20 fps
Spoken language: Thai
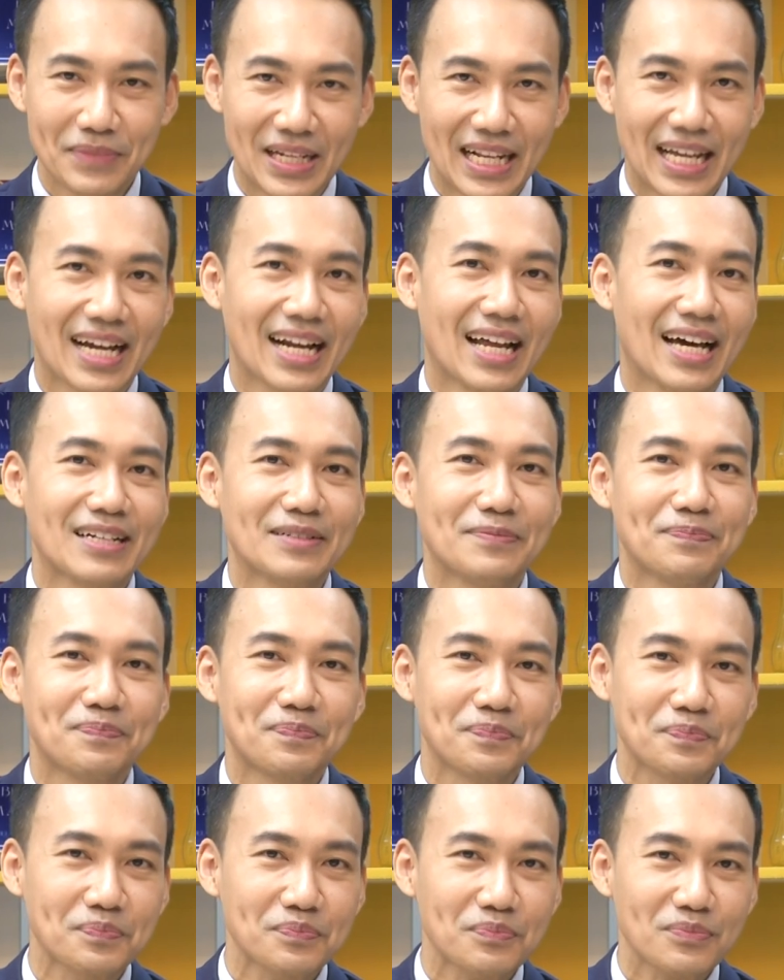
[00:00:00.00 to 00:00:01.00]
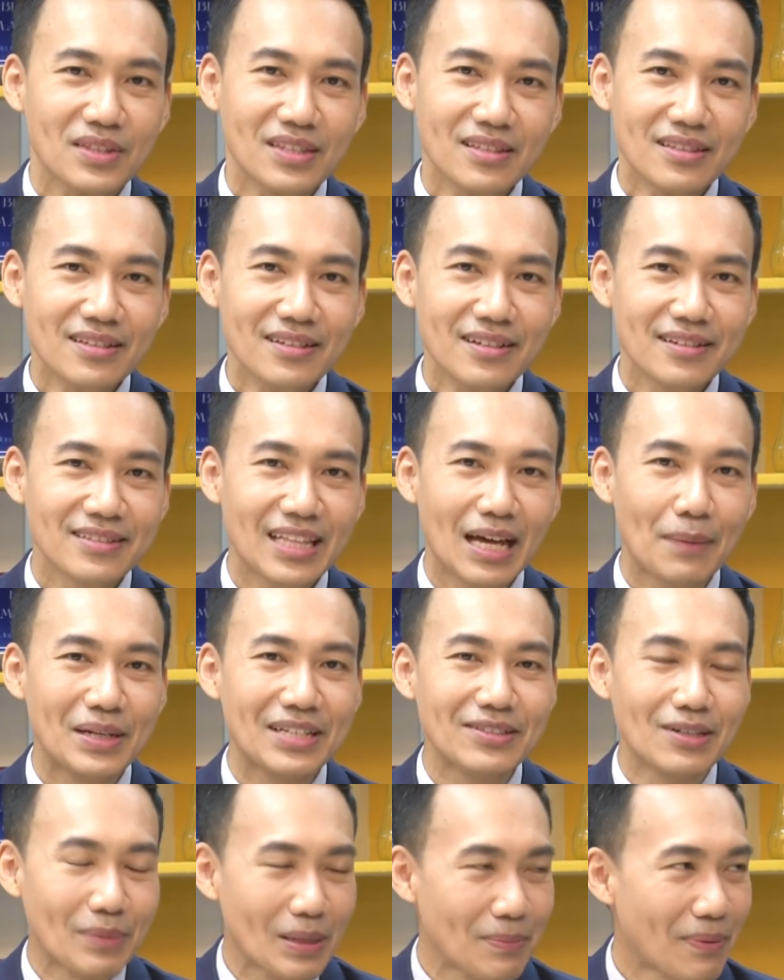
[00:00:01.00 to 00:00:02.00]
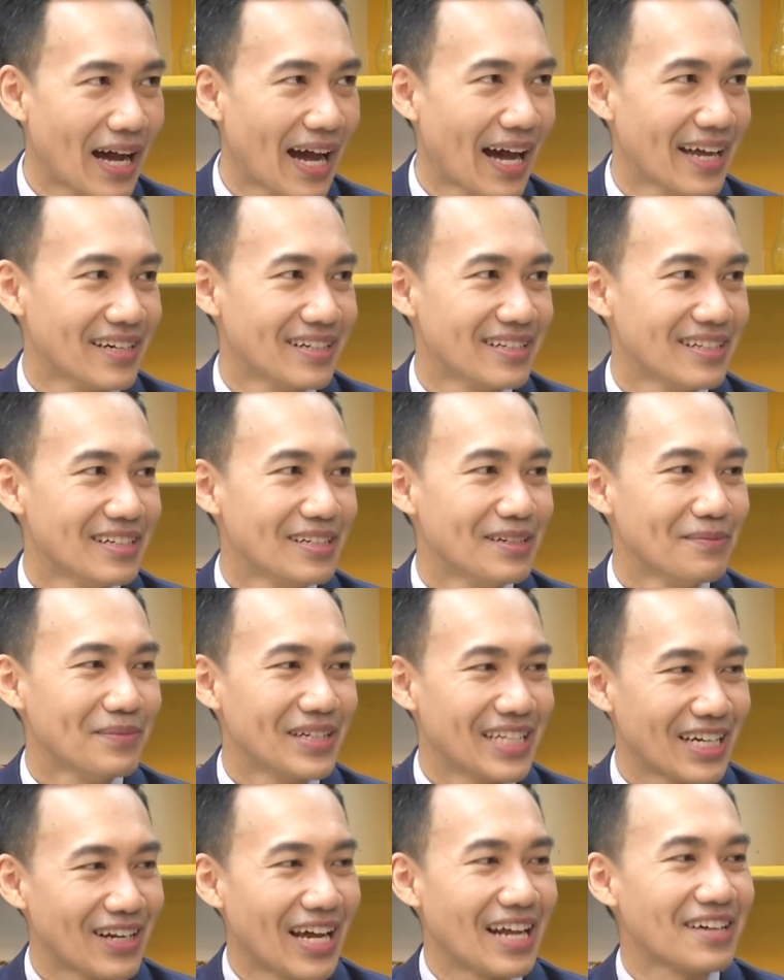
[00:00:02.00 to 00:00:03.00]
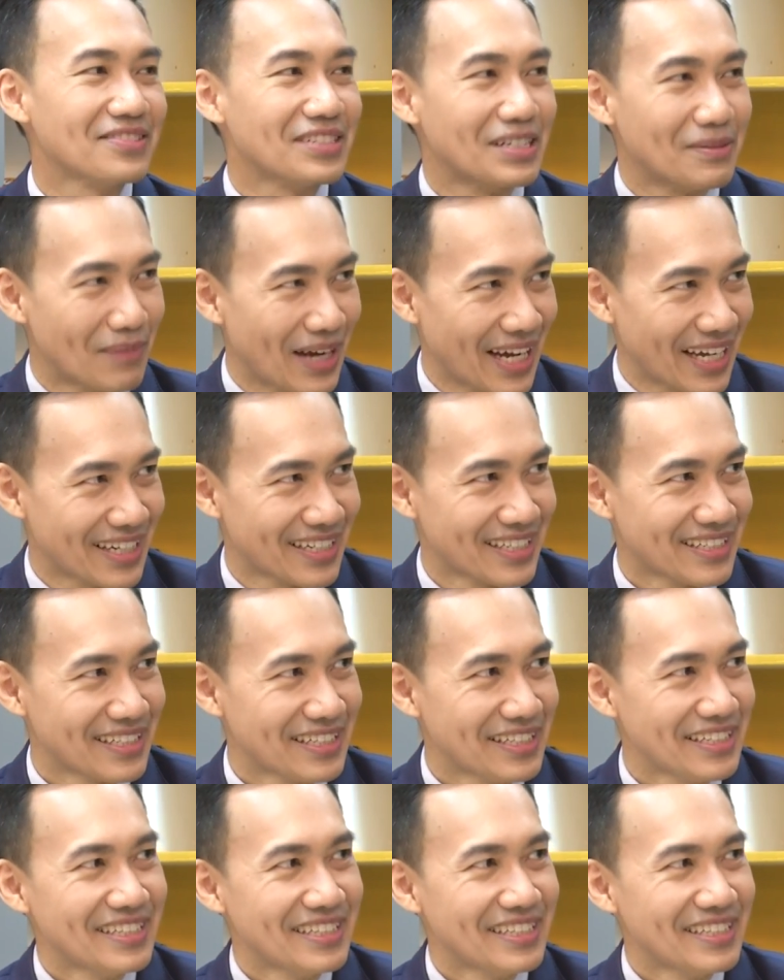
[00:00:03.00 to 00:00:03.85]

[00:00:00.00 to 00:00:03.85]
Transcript: ปีละครั้ง ถ้าเป็นที่สอบไม่ผ่านปีต้้งอ่านหนังสือใหม่รอ